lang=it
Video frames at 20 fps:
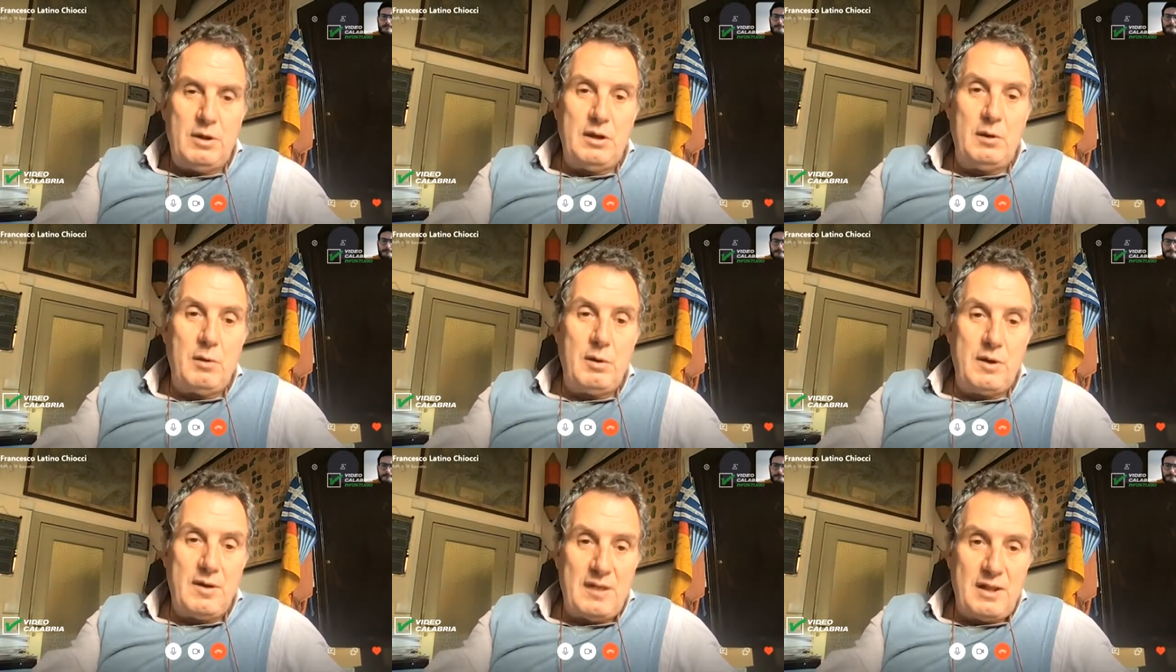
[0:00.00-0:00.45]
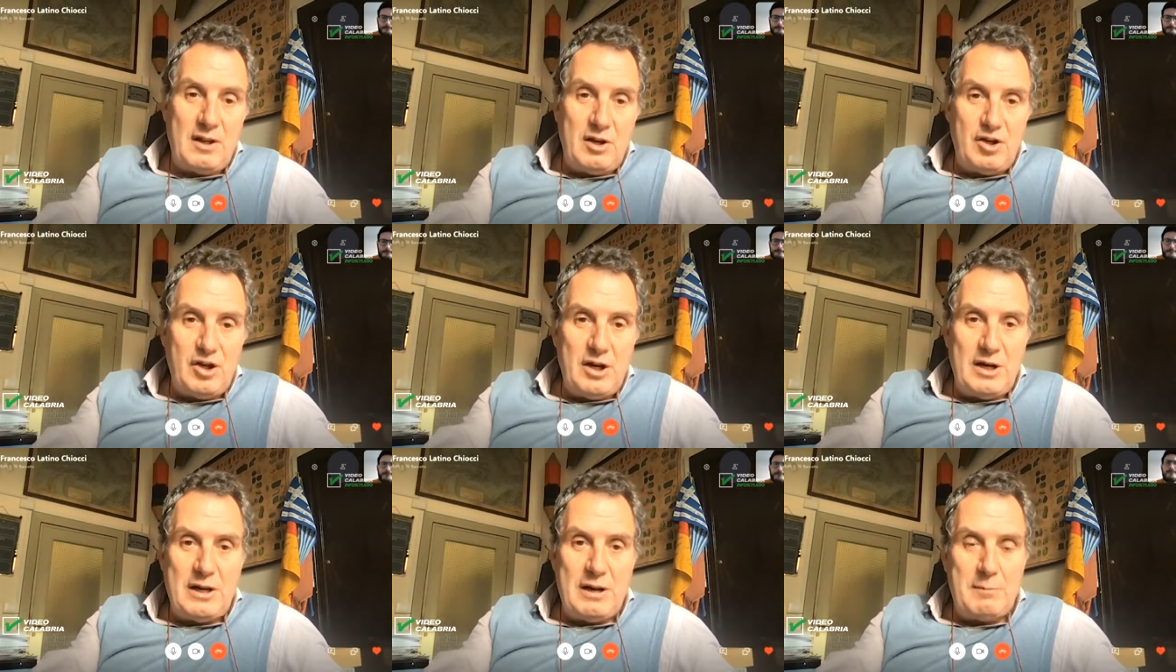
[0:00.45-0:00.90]
quindi
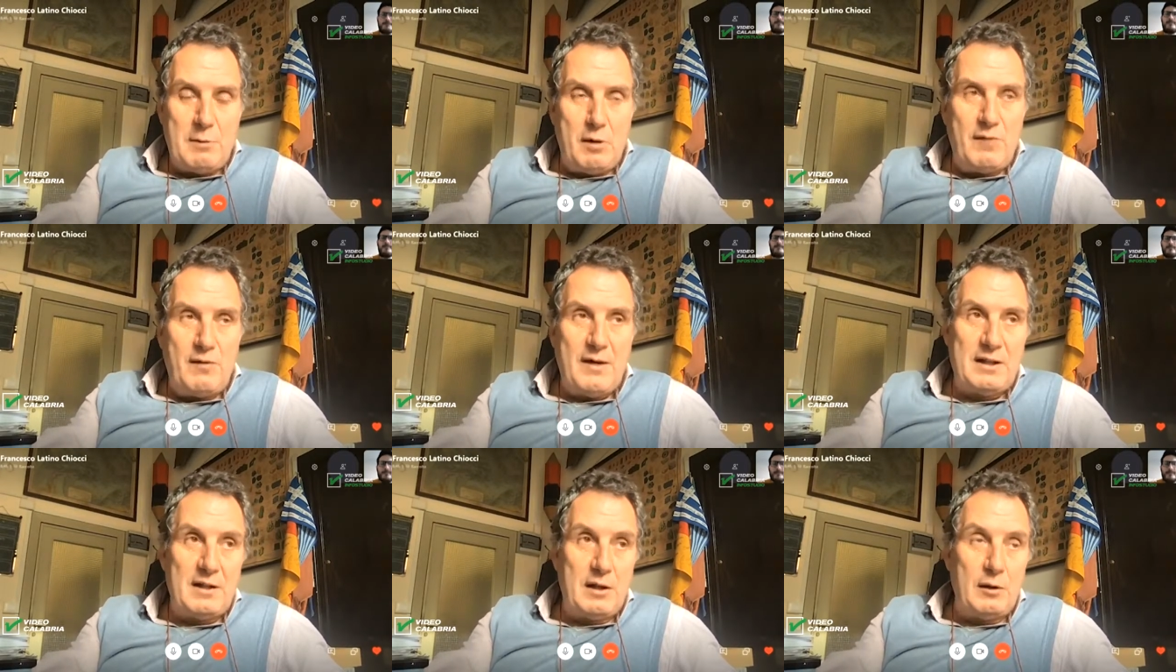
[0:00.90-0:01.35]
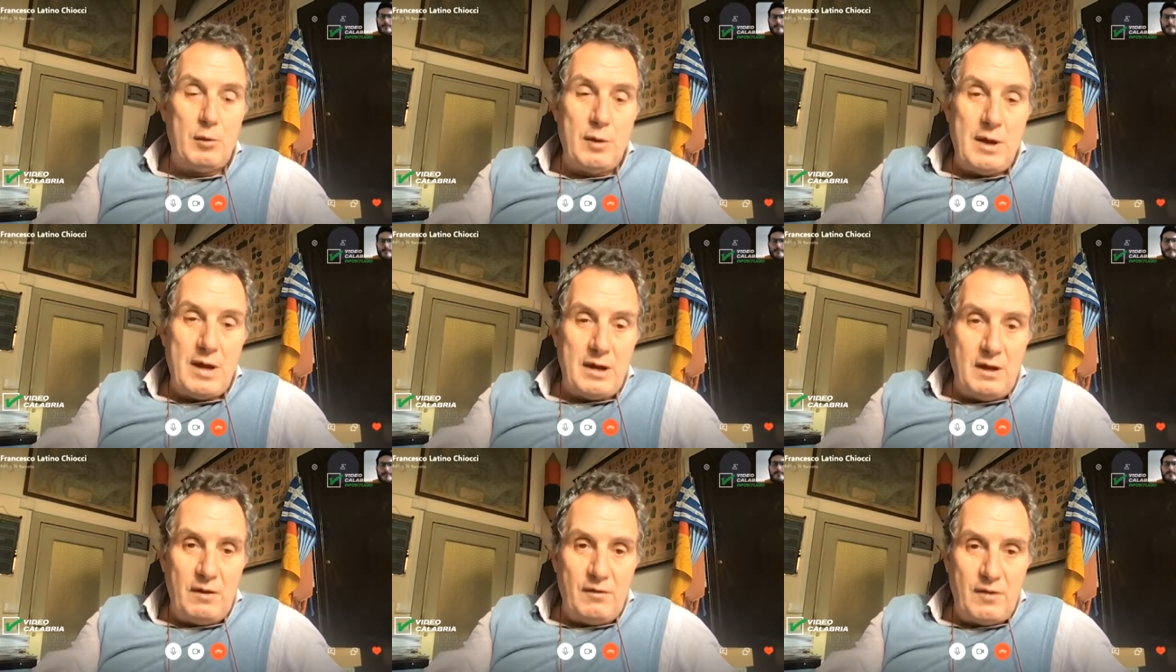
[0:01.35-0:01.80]
questa ricerca l'abbiamo fatta
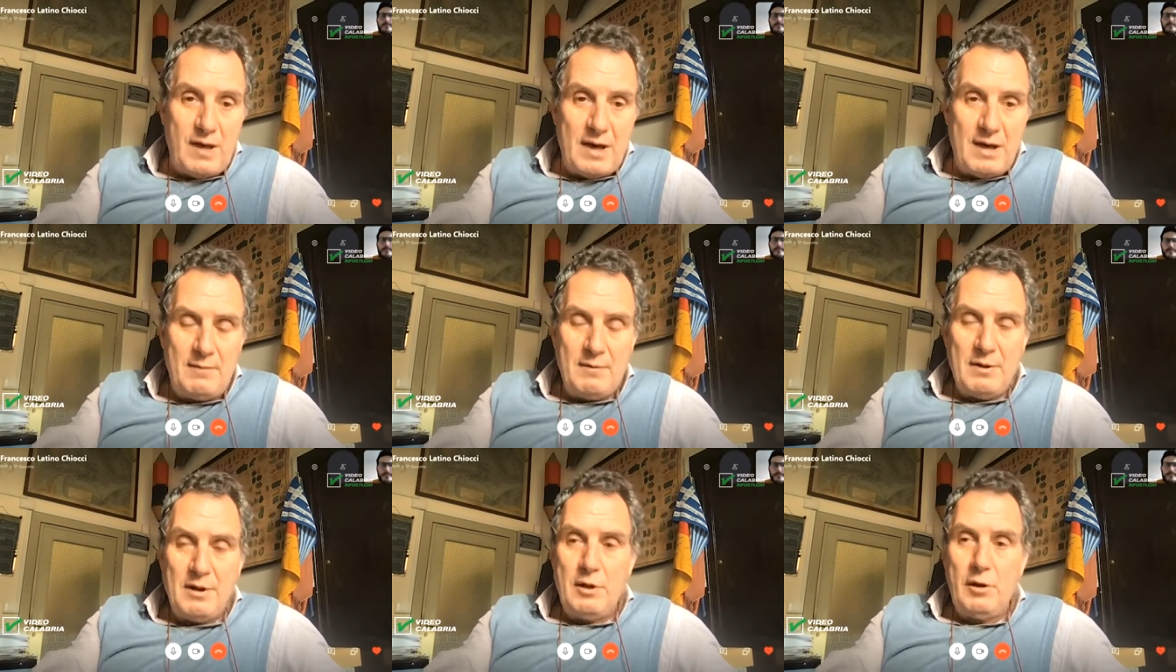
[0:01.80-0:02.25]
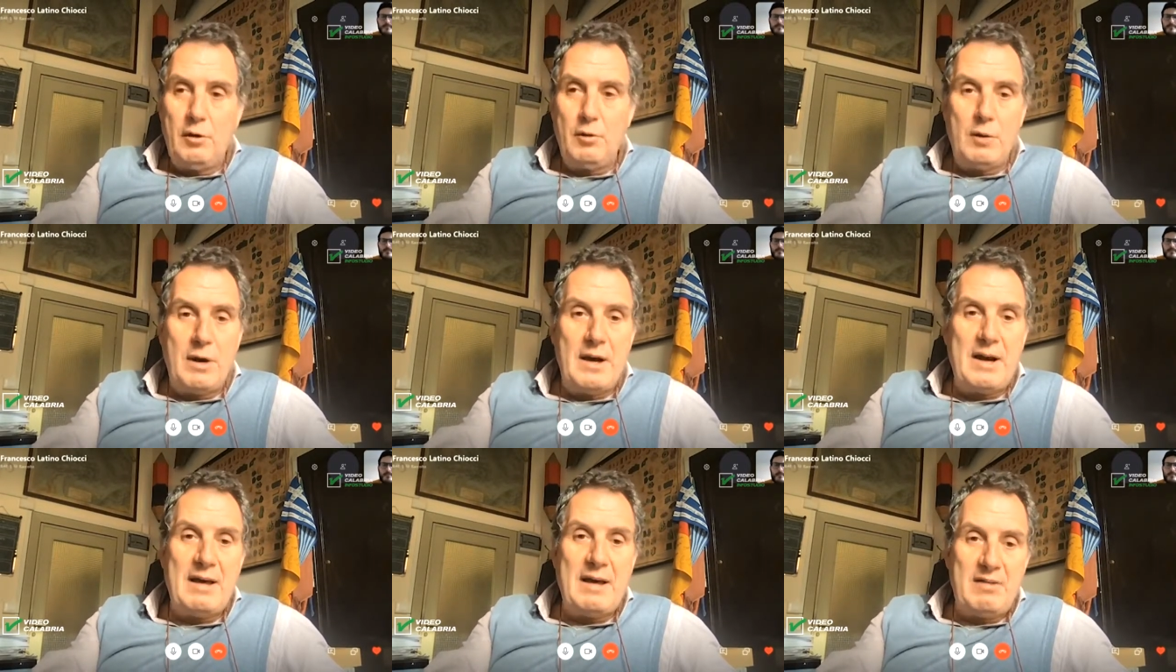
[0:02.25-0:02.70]
due anni fa
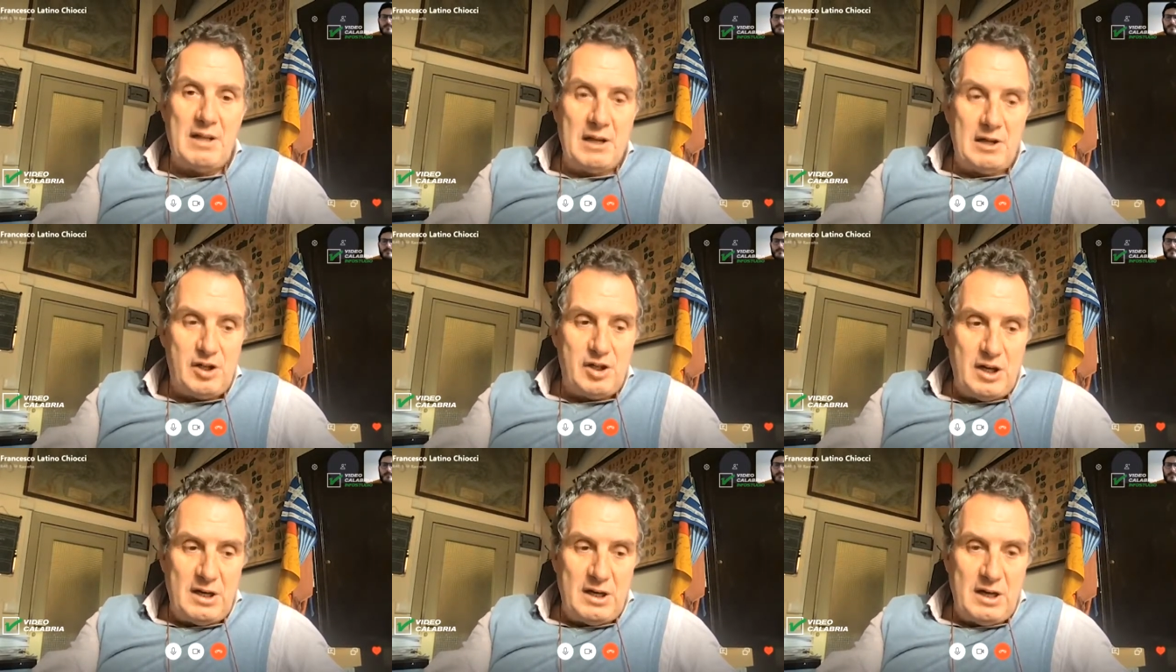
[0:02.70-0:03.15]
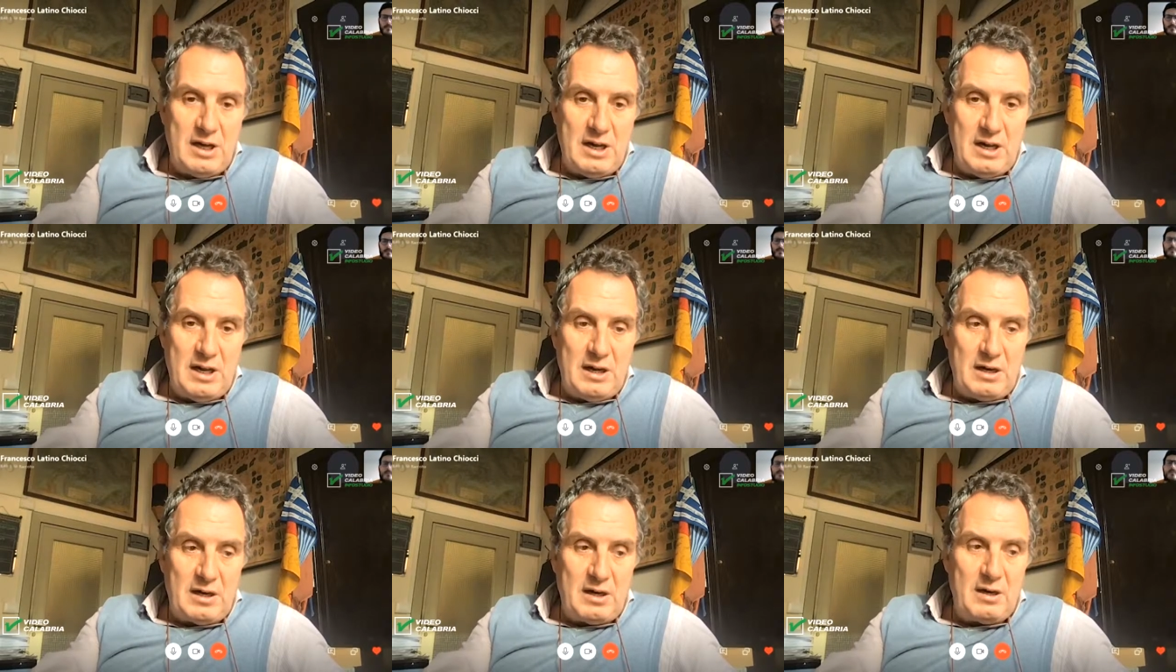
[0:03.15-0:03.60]
con una nave del
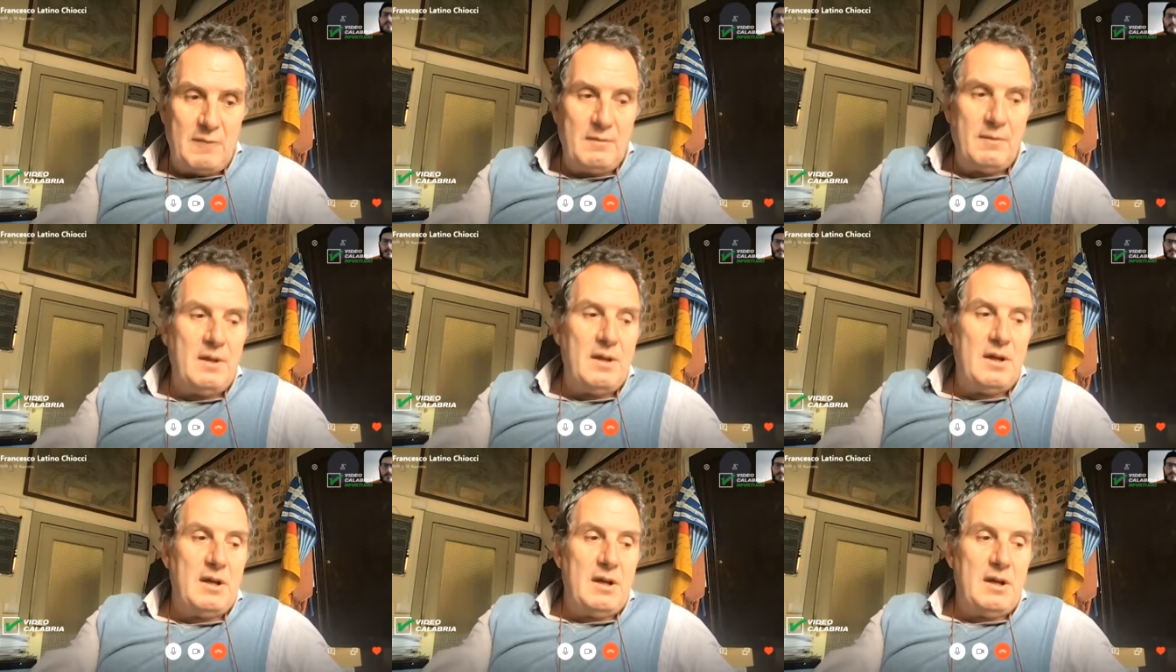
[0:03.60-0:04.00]
CNR